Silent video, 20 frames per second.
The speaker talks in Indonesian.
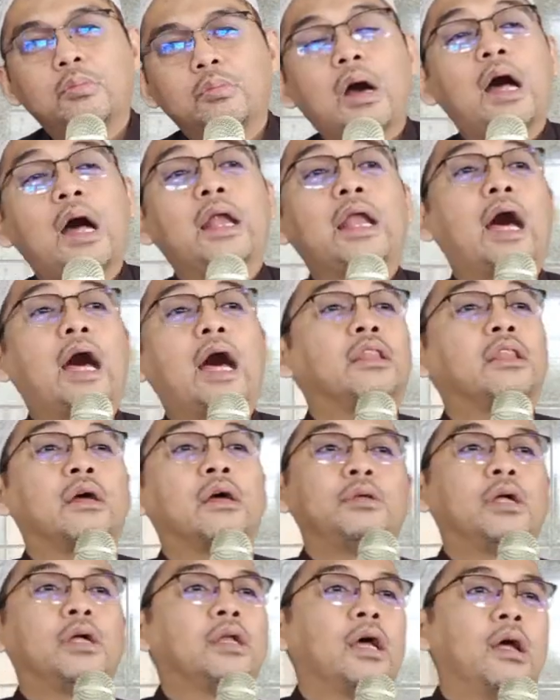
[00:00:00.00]
Mana
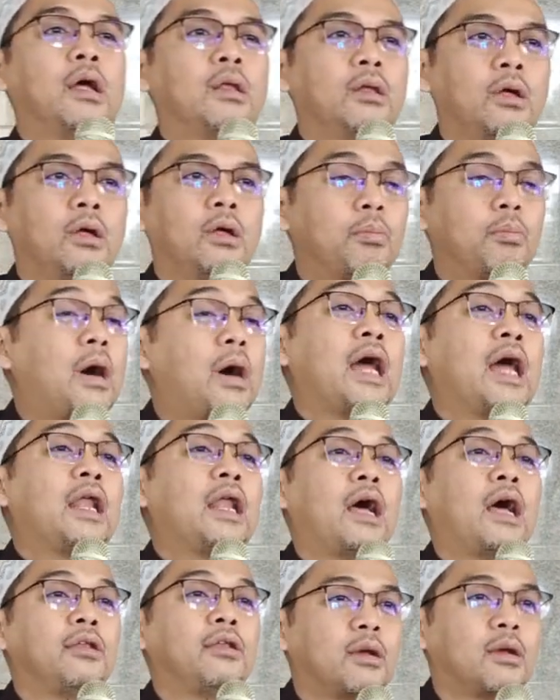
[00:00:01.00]
adab dari Allah?
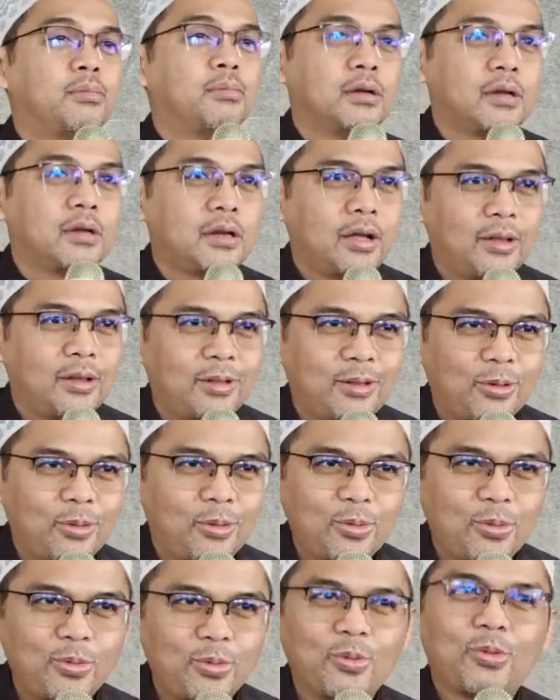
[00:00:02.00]
Mana ancaman dari Allah?
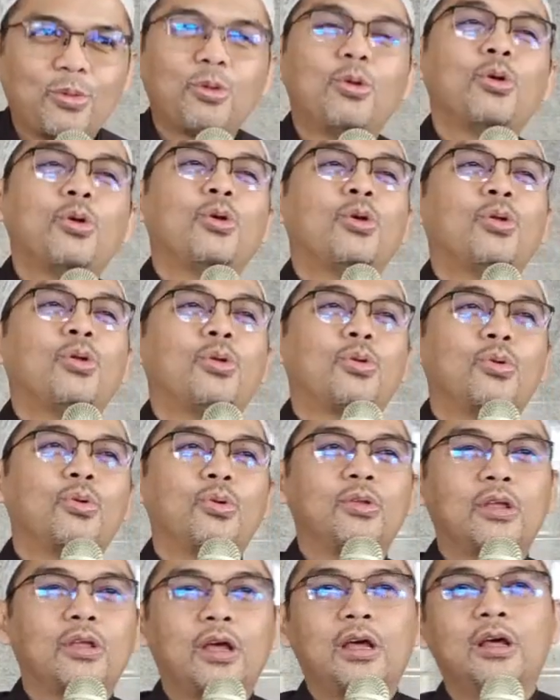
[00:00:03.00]
Gitu
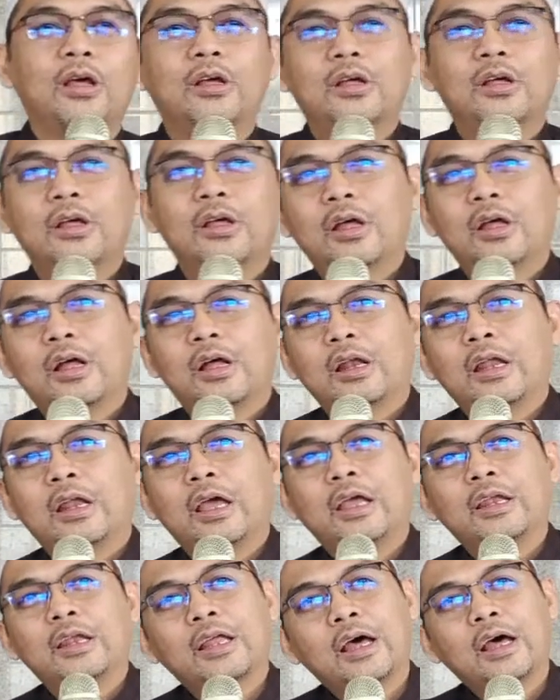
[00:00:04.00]
nya.
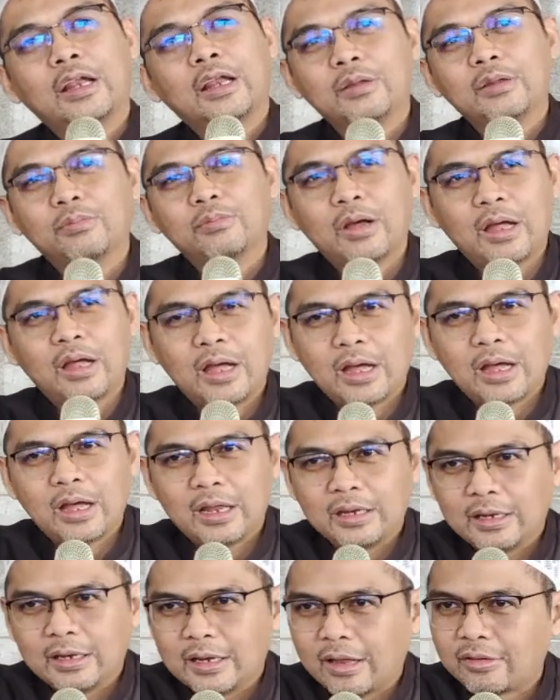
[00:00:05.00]
Lain narima
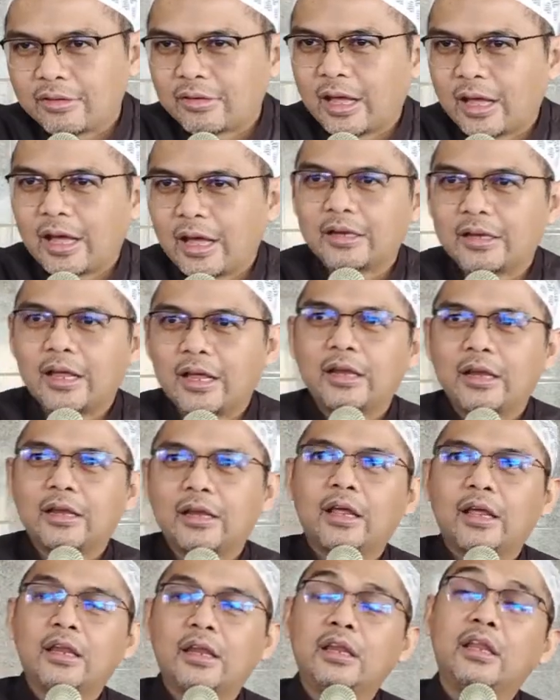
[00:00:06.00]
dinasehatan.
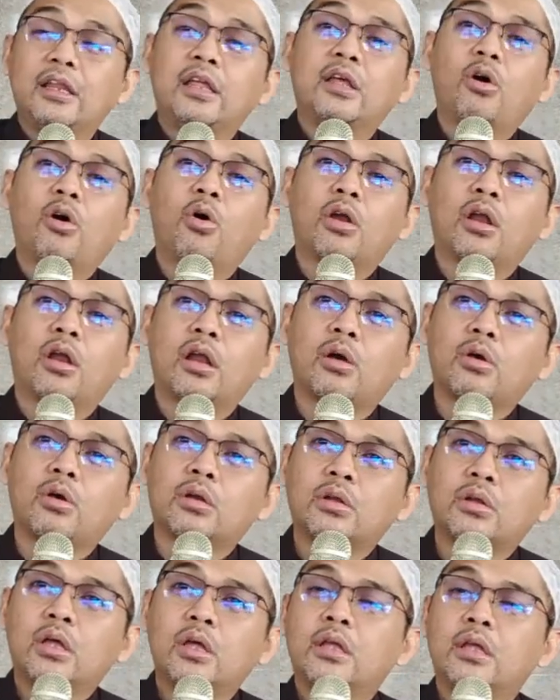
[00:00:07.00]
Ini orang
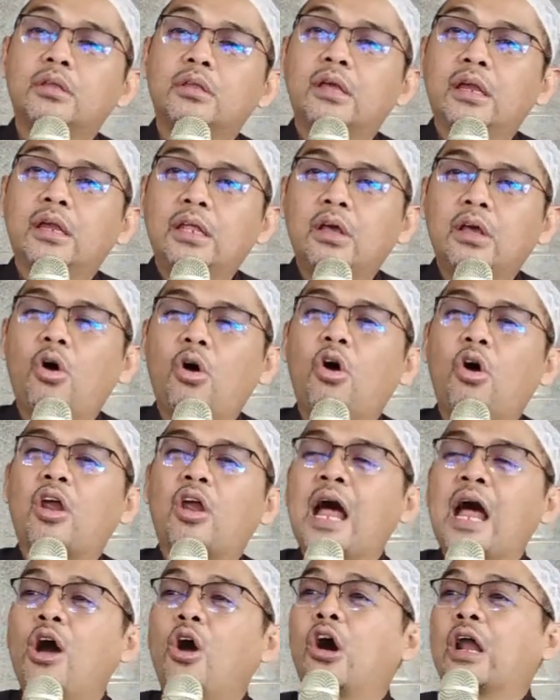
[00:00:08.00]
jadi
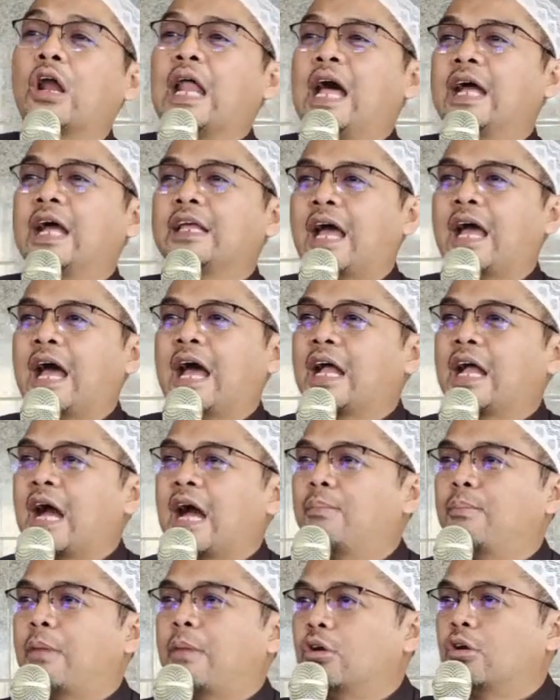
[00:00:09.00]
orang-orang yang
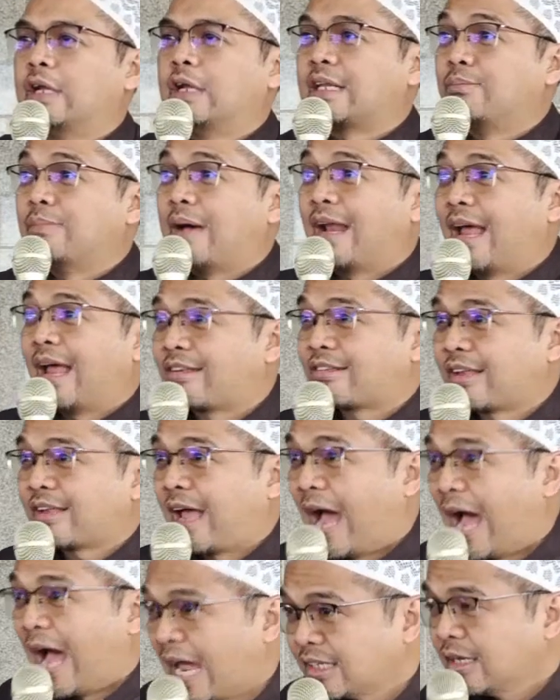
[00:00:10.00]
nggak mau nerima
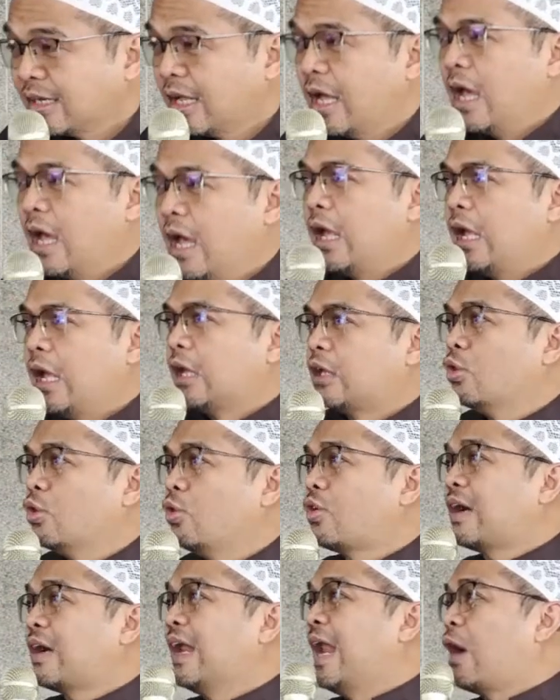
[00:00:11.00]
nasihat itu
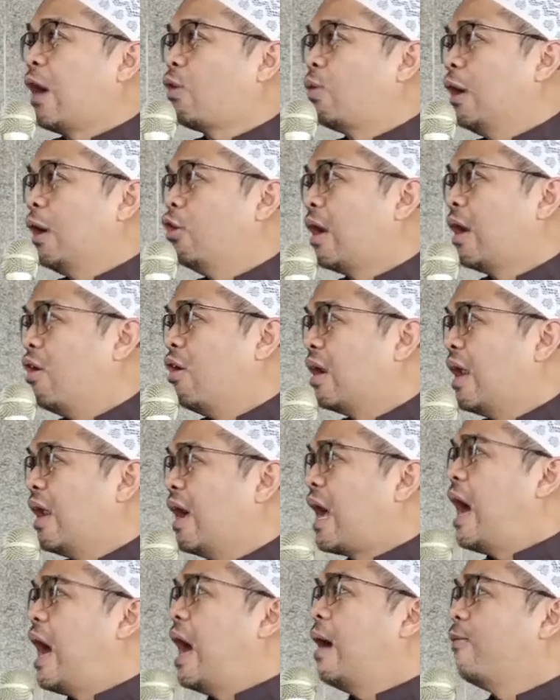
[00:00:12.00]
kelakuan orang-orang
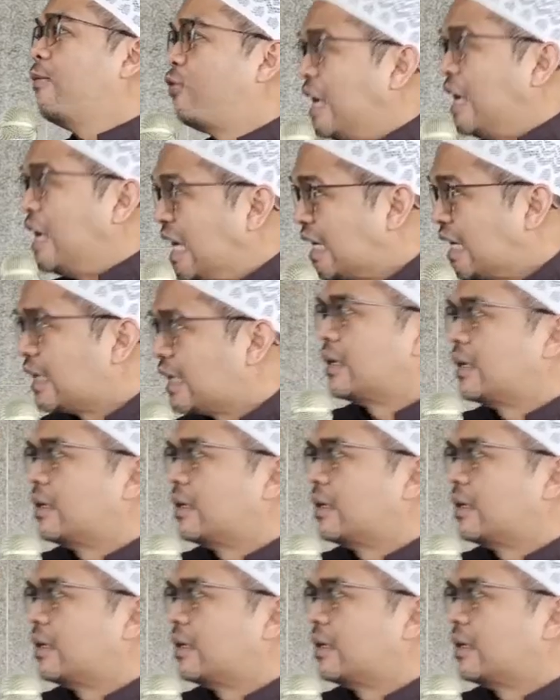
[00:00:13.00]
kafir.